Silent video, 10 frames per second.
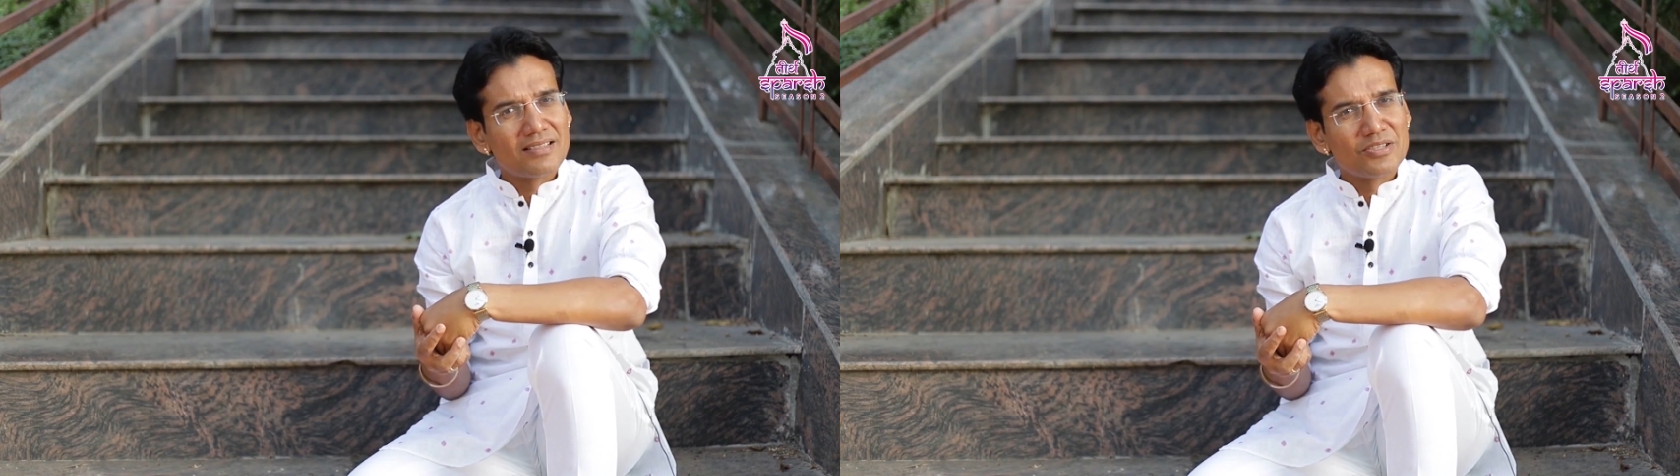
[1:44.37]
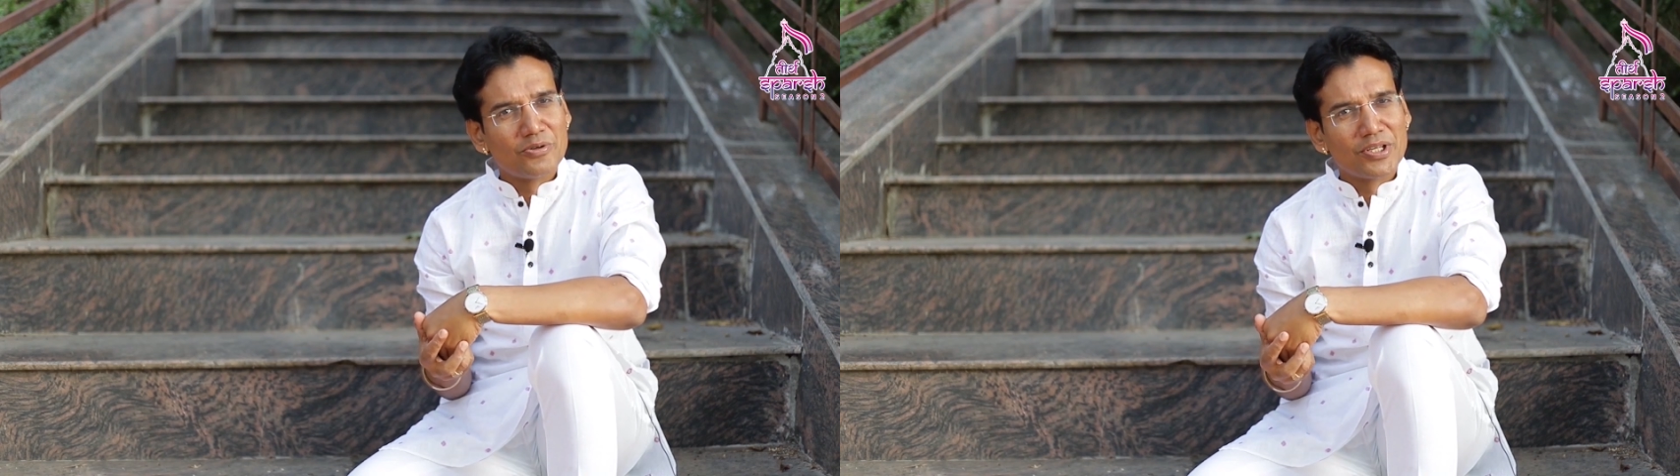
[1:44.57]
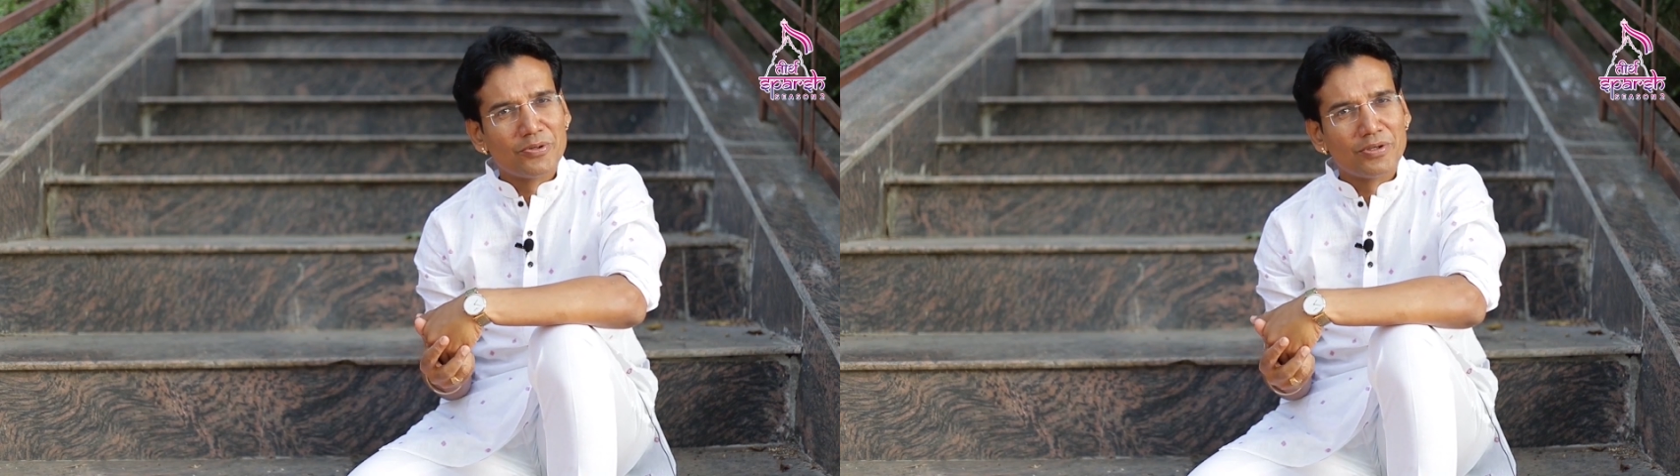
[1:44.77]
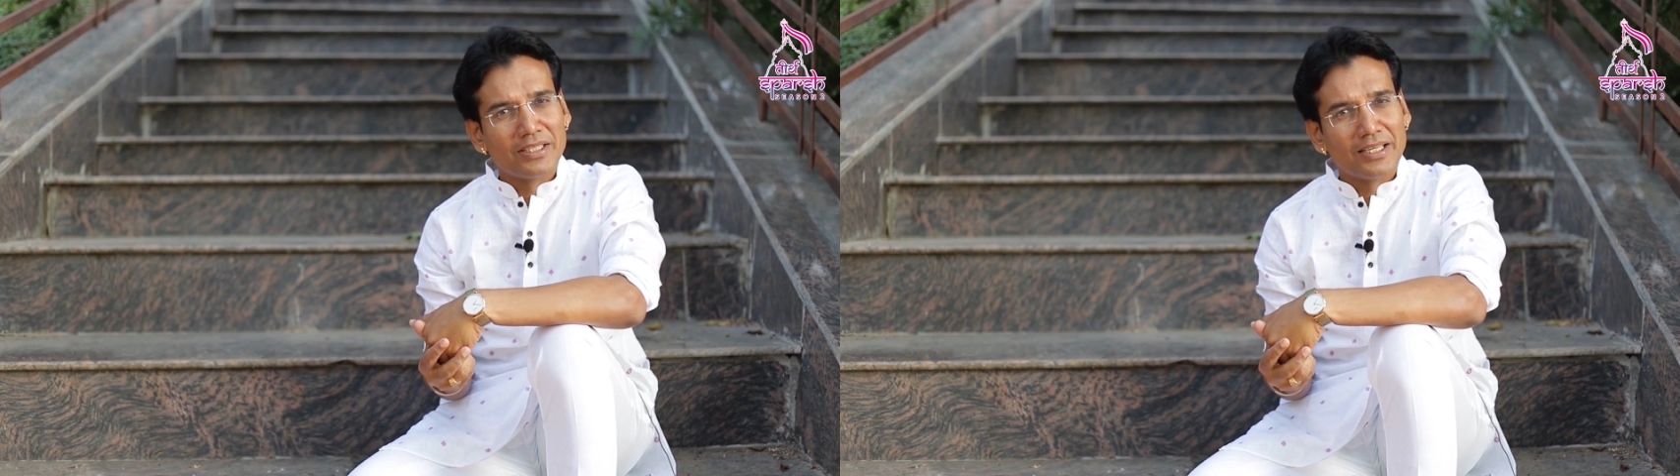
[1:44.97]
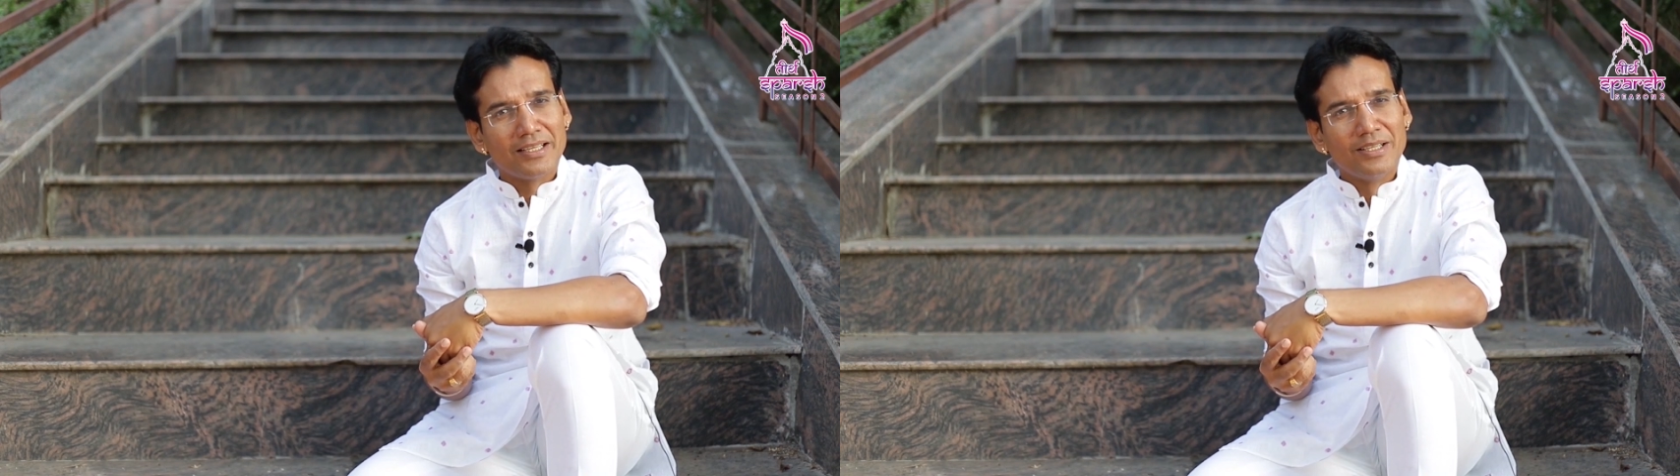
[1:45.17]
से जुड़ी हुई
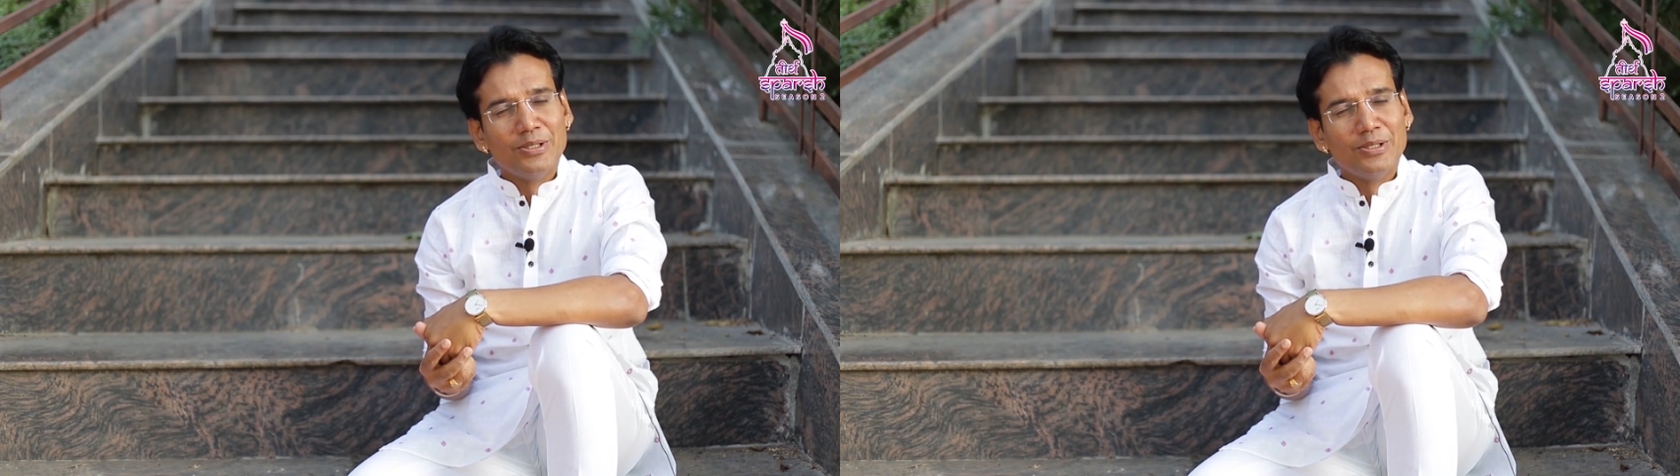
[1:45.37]
है